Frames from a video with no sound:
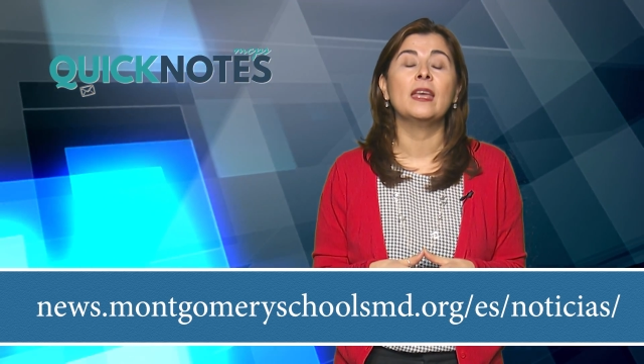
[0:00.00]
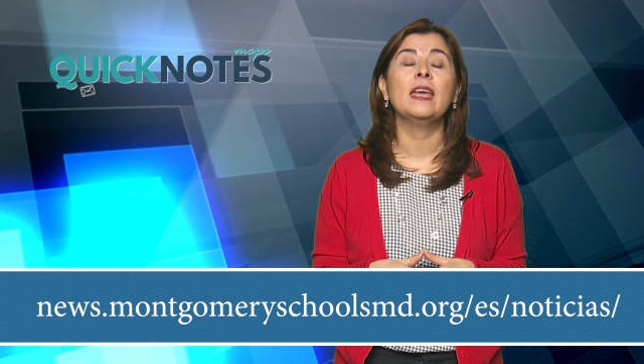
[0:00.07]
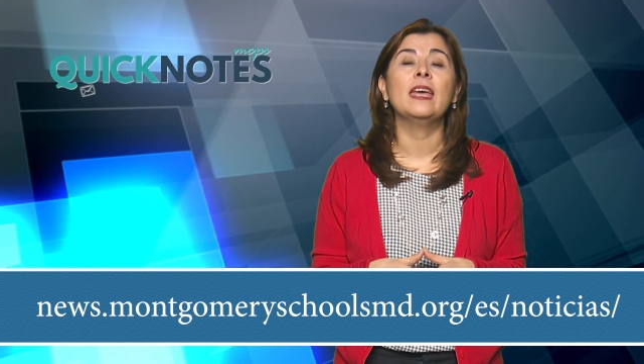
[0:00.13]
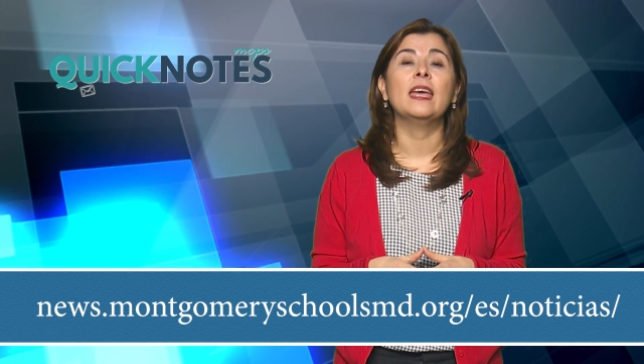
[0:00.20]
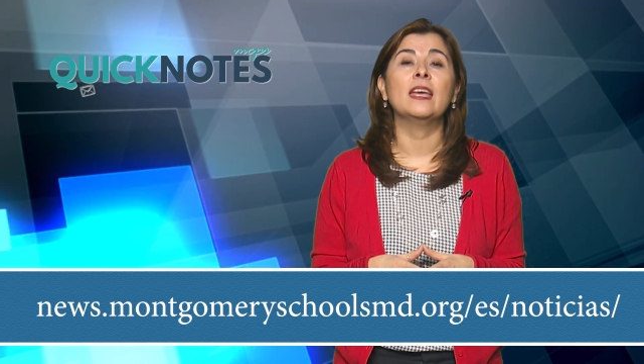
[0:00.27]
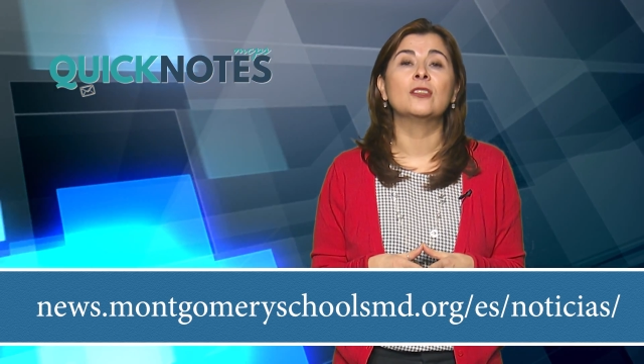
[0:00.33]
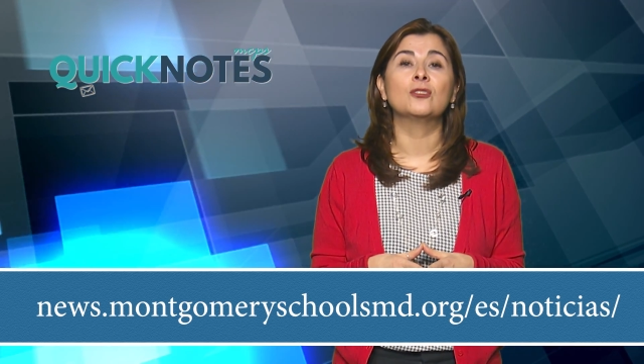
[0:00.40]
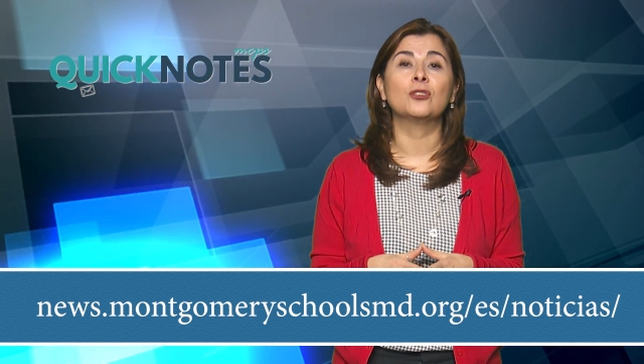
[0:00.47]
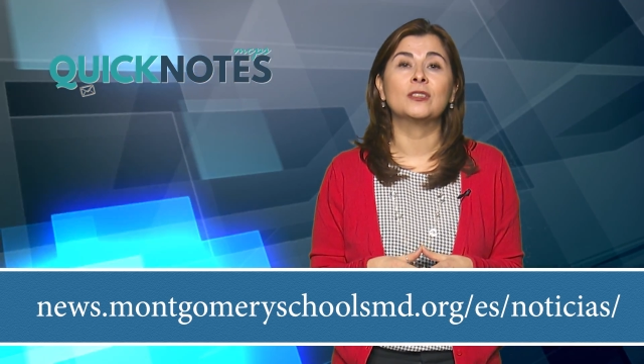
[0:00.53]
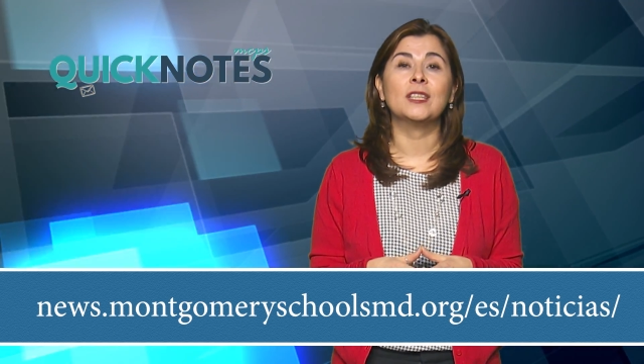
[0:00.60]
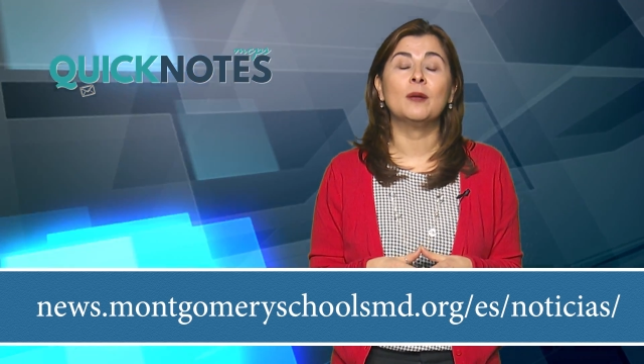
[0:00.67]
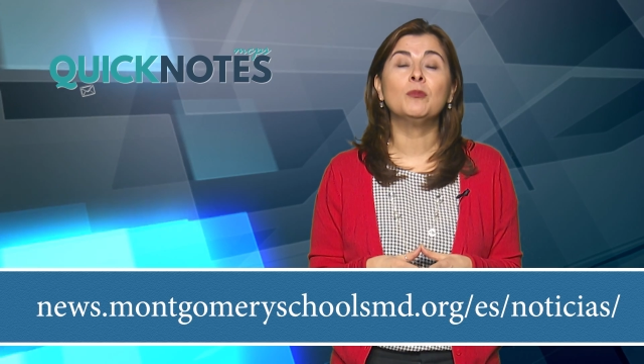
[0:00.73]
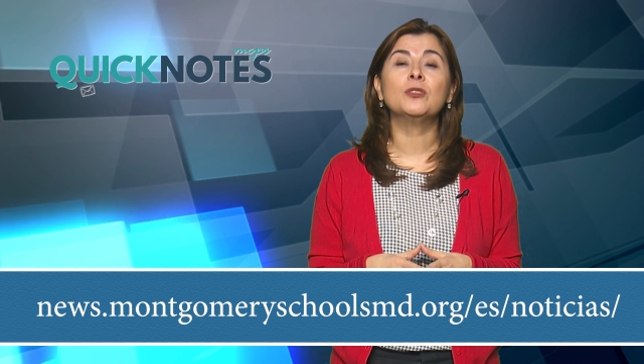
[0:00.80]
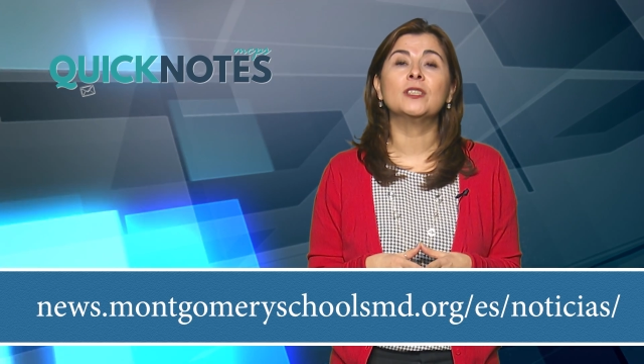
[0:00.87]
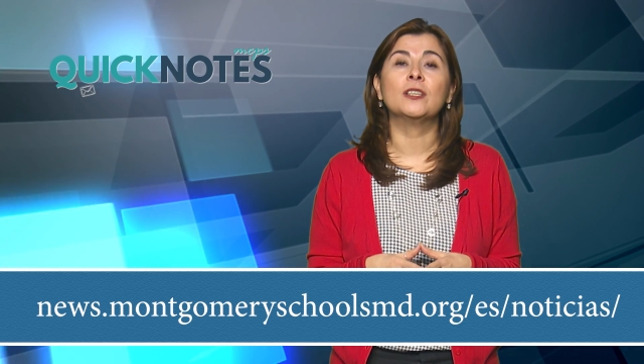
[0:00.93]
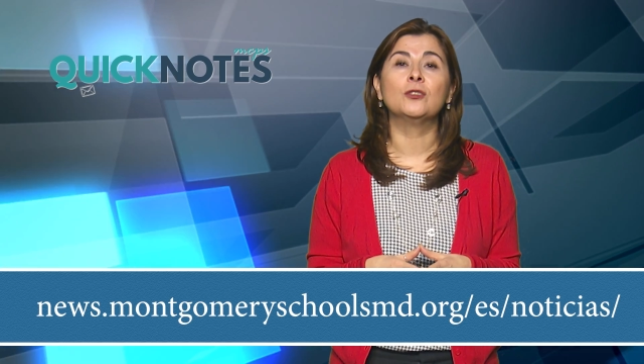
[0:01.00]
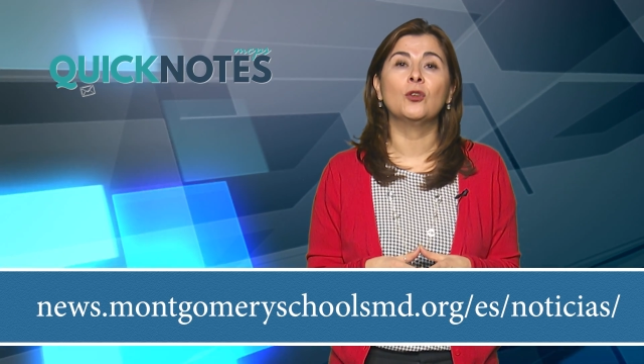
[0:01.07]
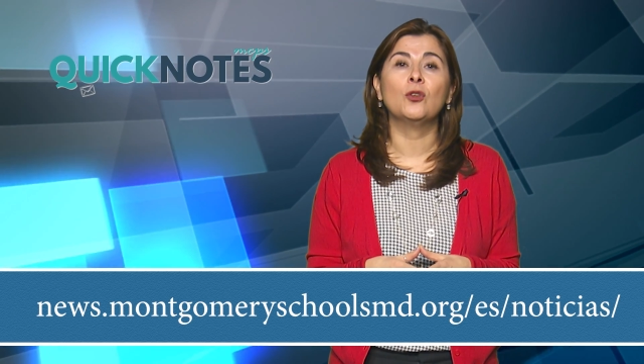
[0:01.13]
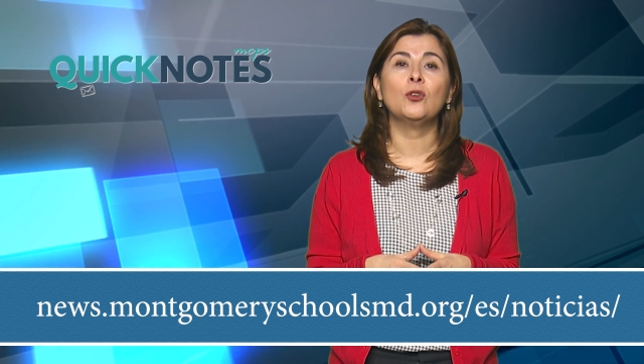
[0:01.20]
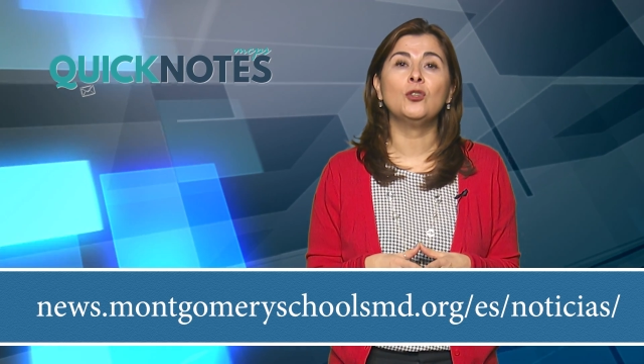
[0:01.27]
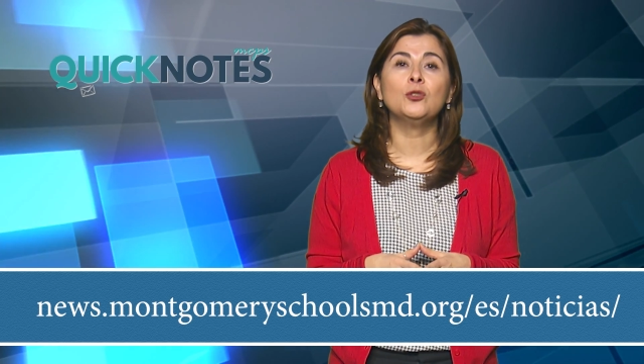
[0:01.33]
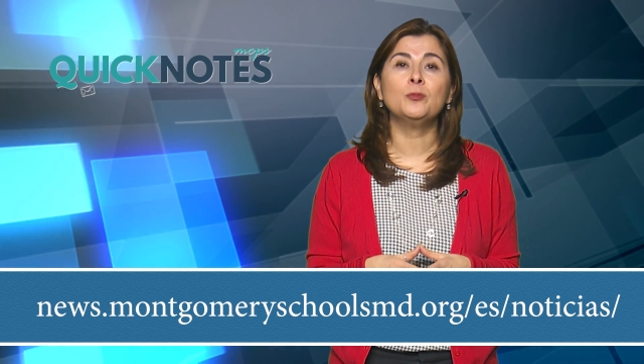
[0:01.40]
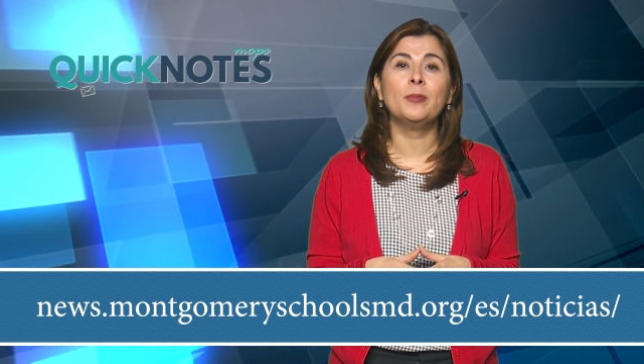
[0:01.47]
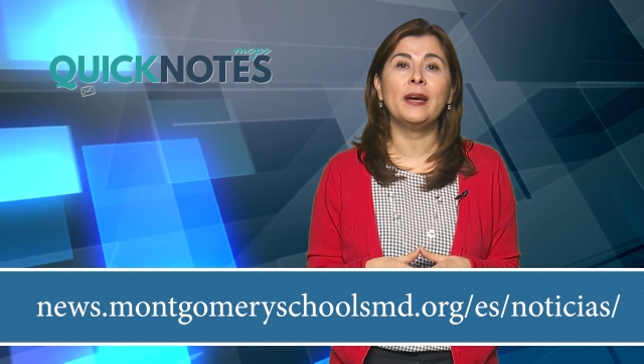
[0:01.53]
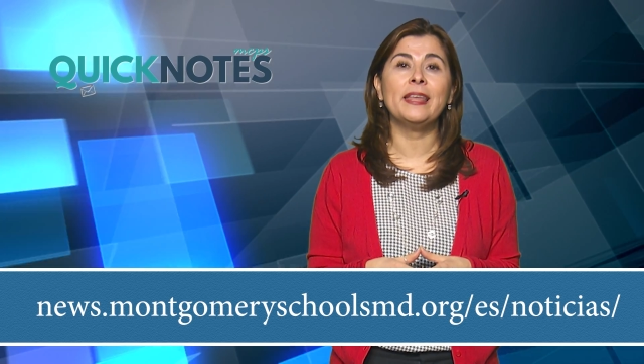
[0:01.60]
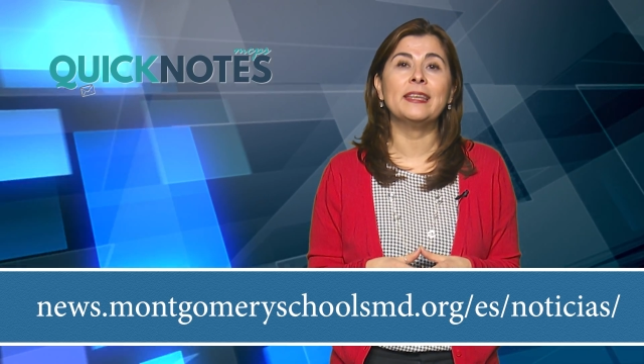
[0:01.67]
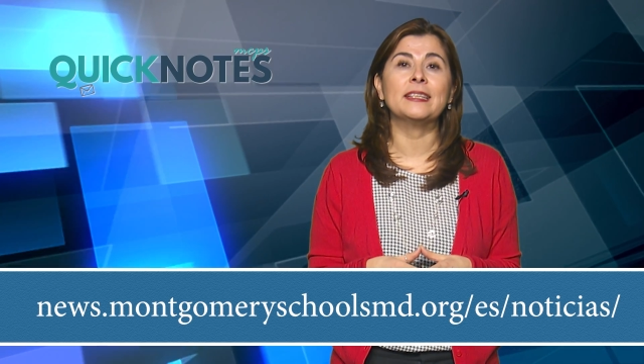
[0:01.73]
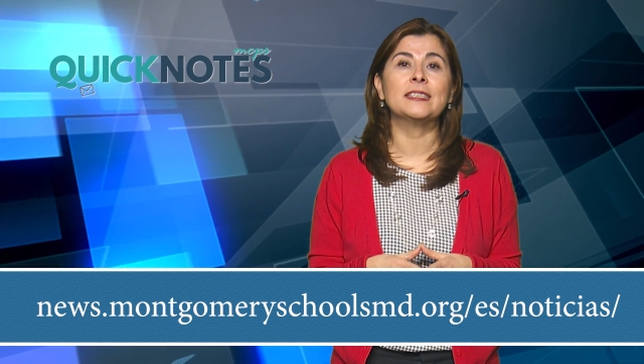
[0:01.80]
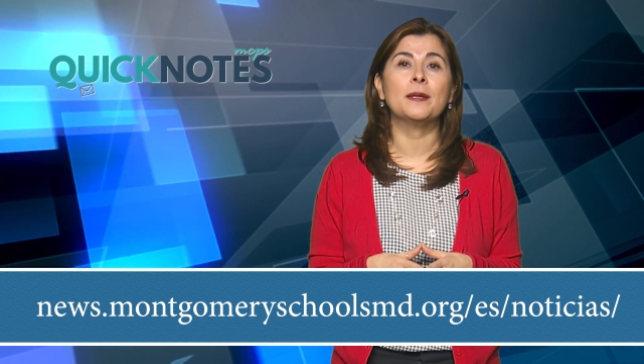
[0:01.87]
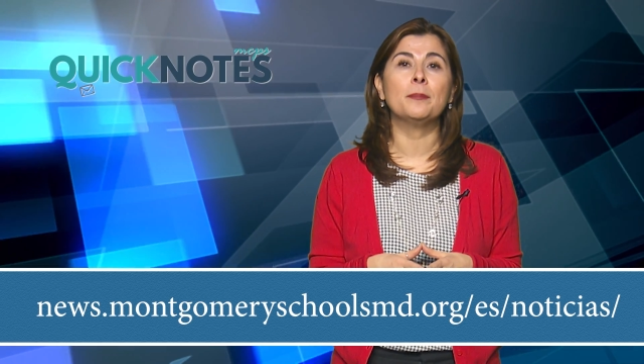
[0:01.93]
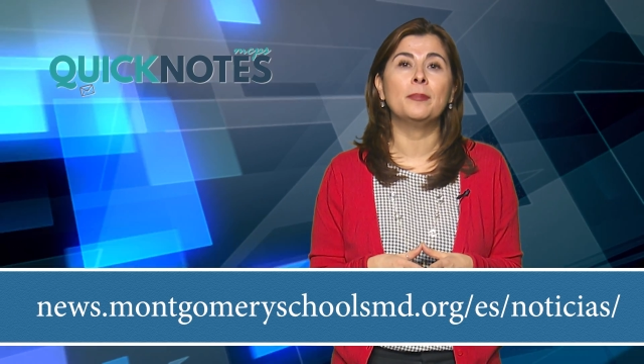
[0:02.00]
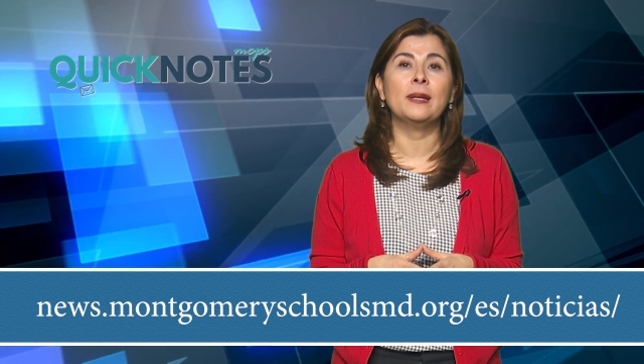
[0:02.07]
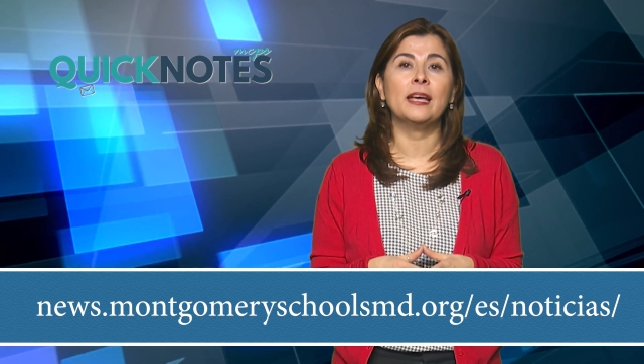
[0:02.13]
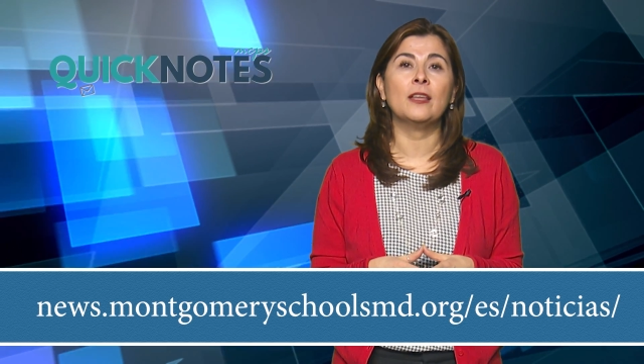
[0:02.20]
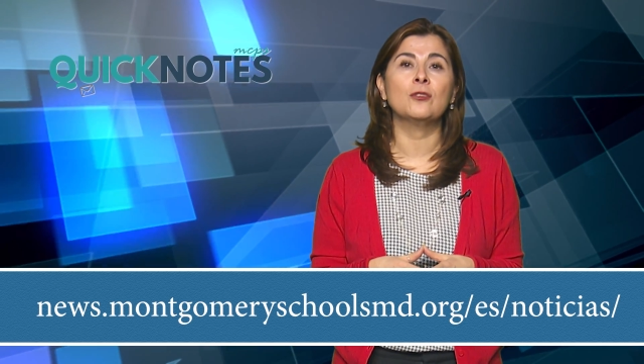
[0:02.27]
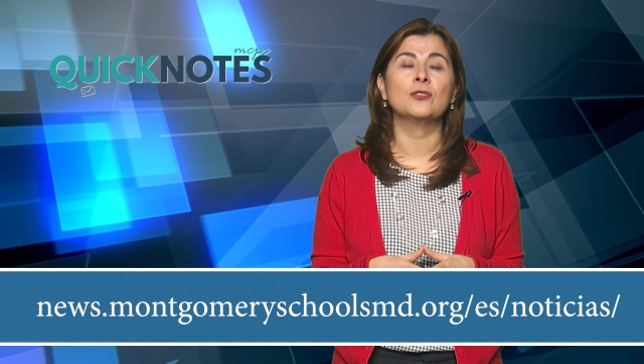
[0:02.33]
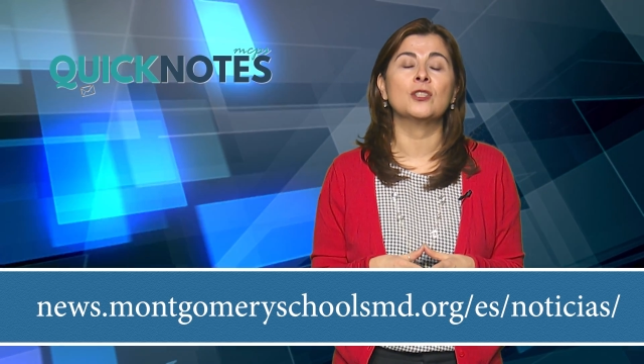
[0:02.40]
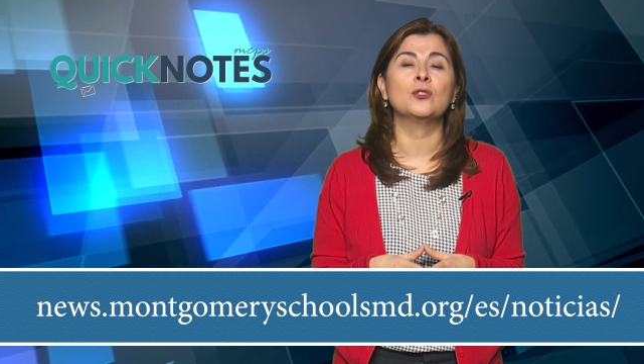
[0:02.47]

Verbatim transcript: Exhortamos a todos los padres, empleados,